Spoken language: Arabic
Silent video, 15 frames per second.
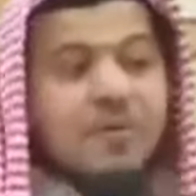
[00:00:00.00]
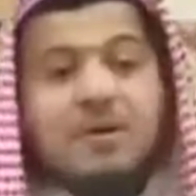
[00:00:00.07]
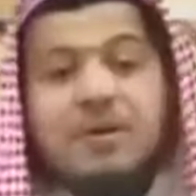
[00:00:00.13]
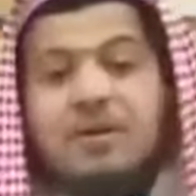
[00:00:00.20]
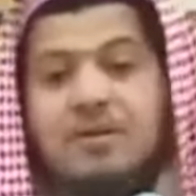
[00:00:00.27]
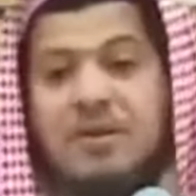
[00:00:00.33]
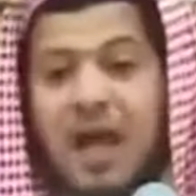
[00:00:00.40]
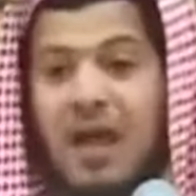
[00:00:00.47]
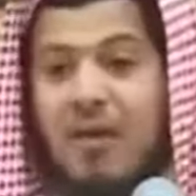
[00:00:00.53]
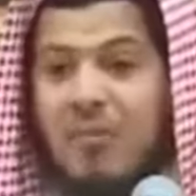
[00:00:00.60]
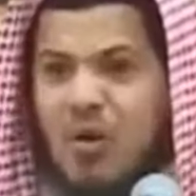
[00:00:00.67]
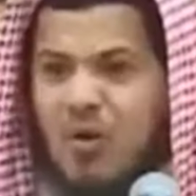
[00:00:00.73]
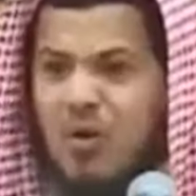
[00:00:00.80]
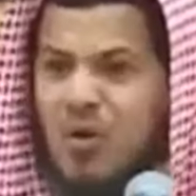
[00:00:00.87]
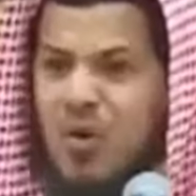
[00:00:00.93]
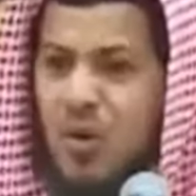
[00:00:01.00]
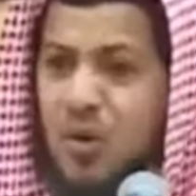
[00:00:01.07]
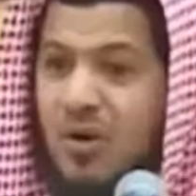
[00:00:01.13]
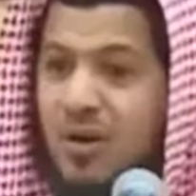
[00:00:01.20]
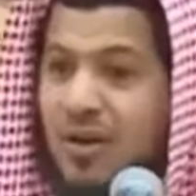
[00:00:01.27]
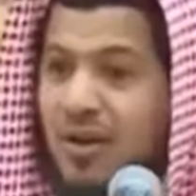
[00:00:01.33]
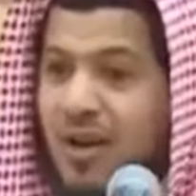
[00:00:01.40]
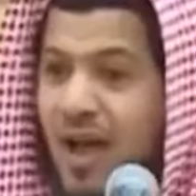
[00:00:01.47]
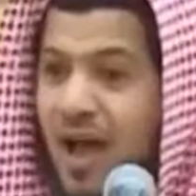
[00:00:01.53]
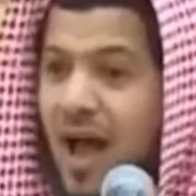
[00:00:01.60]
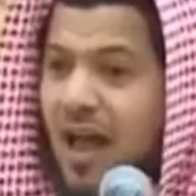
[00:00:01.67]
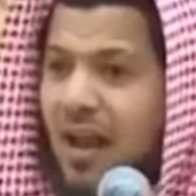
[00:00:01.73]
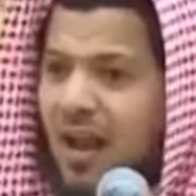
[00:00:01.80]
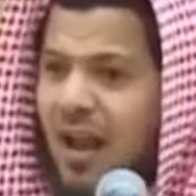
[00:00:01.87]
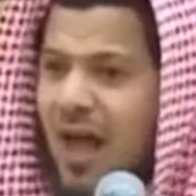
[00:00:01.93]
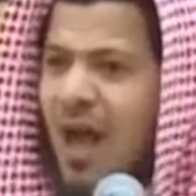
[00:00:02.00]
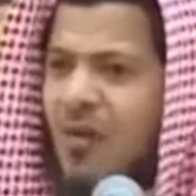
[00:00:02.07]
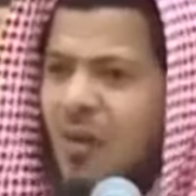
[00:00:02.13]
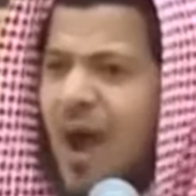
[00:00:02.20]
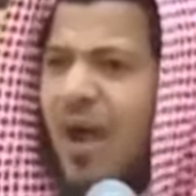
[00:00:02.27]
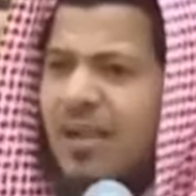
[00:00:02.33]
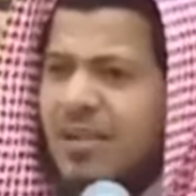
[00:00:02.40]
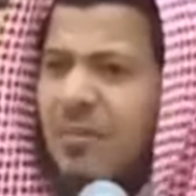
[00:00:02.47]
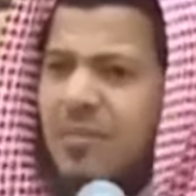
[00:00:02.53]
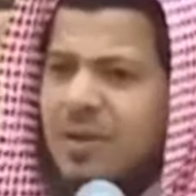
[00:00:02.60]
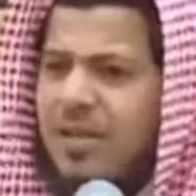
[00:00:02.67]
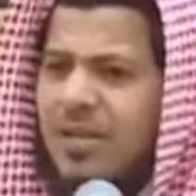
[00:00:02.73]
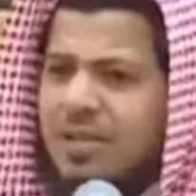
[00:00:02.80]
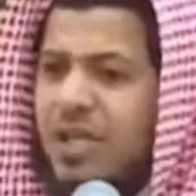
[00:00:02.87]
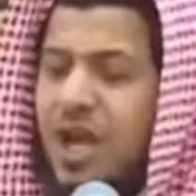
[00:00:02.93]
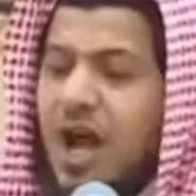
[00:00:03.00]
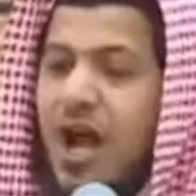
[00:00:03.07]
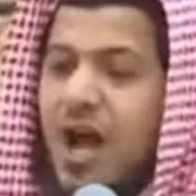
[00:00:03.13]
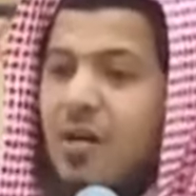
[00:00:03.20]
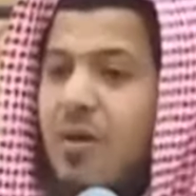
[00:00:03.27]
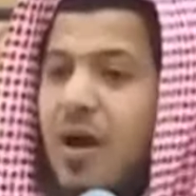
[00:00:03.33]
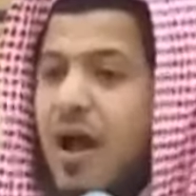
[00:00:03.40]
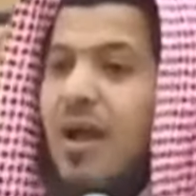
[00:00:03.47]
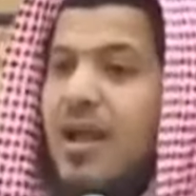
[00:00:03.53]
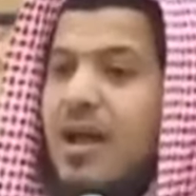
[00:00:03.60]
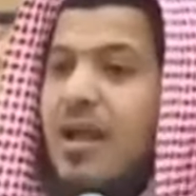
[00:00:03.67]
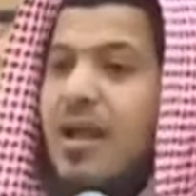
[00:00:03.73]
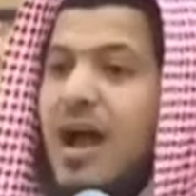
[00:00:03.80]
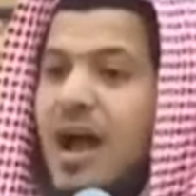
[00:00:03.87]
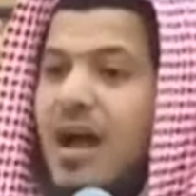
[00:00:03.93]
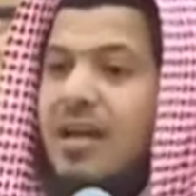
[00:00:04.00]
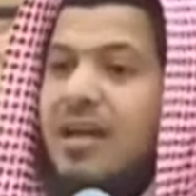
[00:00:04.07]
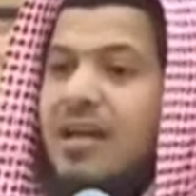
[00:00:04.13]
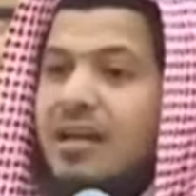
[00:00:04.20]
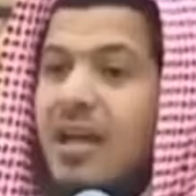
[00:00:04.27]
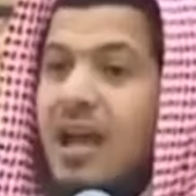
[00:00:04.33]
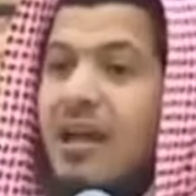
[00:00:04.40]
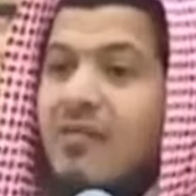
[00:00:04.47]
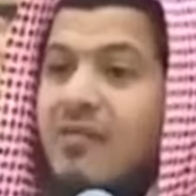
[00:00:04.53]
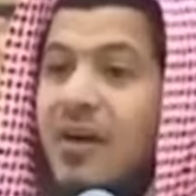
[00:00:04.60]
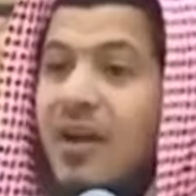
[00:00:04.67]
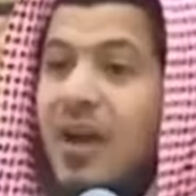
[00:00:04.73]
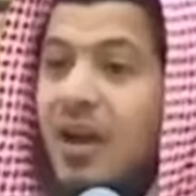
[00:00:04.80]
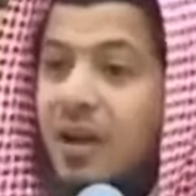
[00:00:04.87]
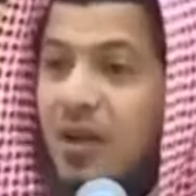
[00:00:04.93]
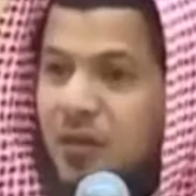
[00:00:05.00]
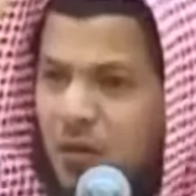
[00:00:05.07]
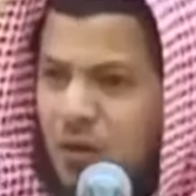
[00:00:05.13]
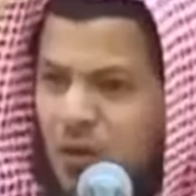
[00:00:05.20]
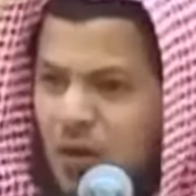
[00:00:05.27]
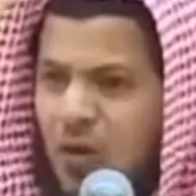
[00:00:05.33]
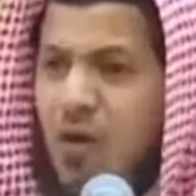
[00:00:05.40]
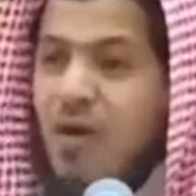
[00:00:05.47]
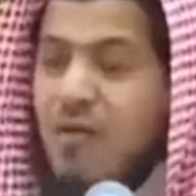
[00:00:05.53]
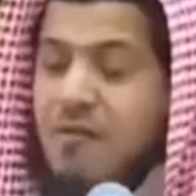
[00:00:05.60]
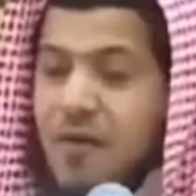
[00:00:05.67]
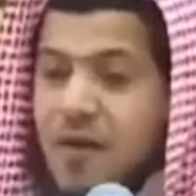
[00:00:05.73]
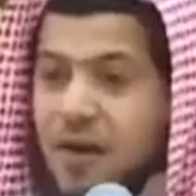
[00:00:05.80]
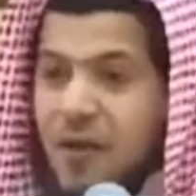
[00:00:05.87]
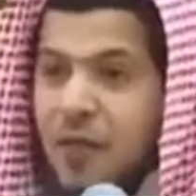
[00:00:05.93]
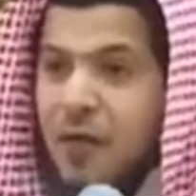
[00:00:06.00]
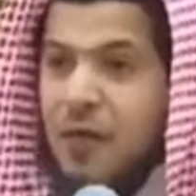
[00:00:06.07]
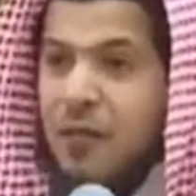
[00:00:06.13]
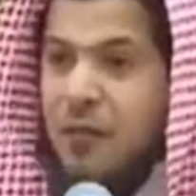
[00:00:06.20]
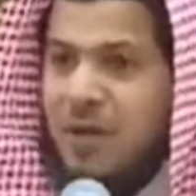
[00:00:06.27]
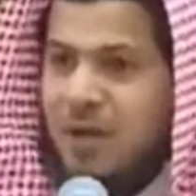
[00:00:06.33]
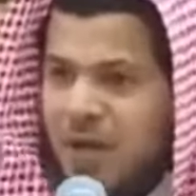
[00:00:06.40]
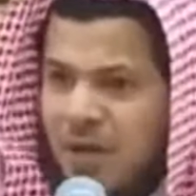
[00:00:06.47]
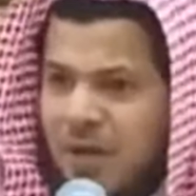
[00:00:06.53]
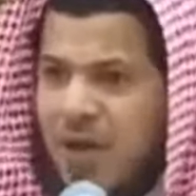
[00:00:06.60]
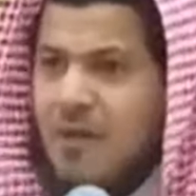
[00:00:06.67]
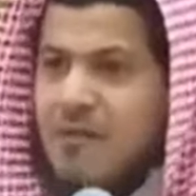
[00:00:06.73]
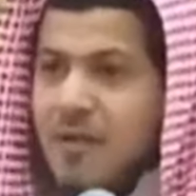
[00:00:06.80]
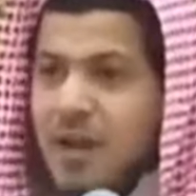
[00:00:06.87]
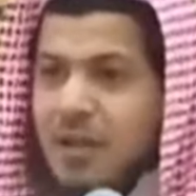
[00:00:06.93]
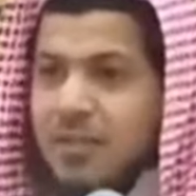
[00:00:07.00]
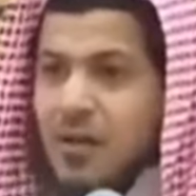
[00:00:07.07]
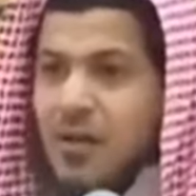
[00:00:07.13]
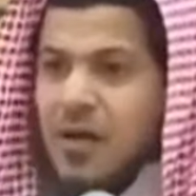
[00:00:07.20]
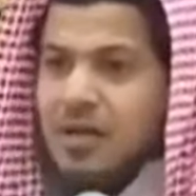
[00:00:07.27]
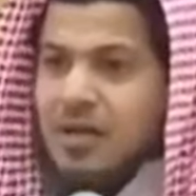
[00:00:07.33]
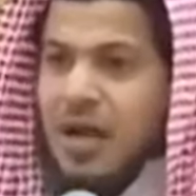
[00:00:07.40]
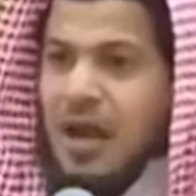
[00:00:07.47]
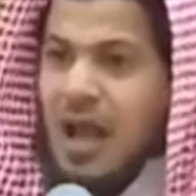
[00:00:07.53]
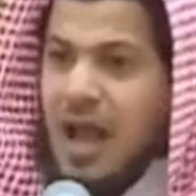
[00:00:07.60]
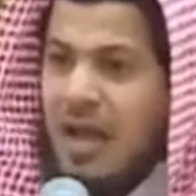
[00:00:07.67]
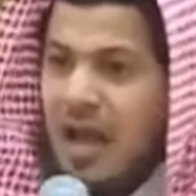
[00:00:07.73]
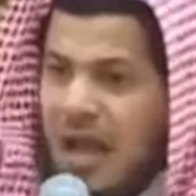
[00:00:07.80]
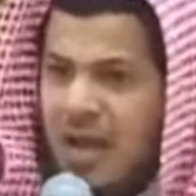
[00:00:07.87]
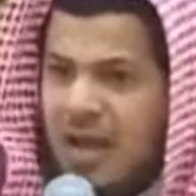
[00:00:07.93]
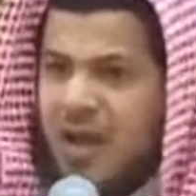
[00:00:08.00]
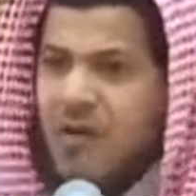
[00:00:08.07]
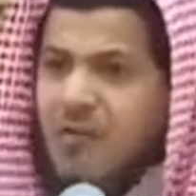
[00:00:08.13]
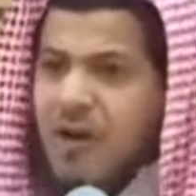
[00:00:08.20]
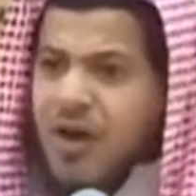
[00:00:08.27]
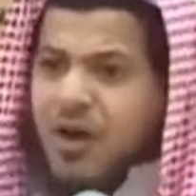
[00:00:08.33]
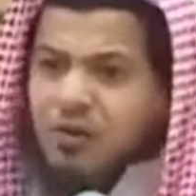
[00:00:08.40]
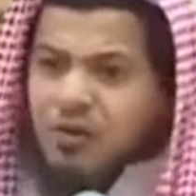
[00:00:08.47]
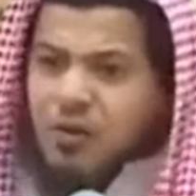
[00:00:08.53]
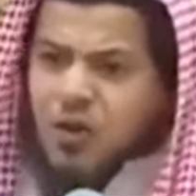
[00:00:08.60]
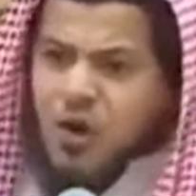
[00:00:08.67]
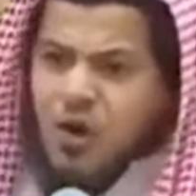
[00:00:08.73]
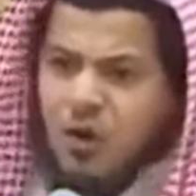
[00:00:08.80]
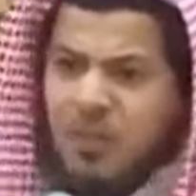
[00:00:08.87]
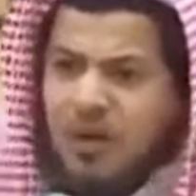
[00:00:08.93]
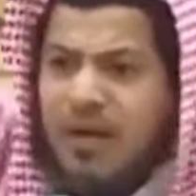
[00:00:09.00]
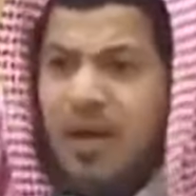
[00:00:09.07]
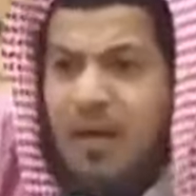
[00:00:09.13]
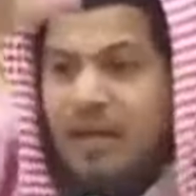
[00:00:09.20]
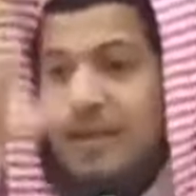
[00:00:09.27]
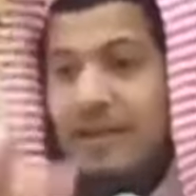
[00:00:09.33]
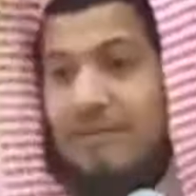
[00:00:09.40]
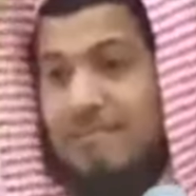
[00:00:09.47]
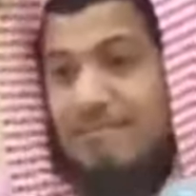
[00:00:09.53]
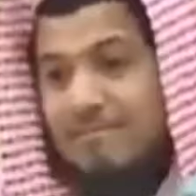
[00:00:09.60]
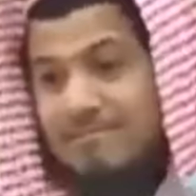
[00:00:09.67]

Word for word: انتهى الموضوع الله وعد بالاجابه لكن كيف نعرفه فنثق به فنتوكل عليه فندعوه باليقين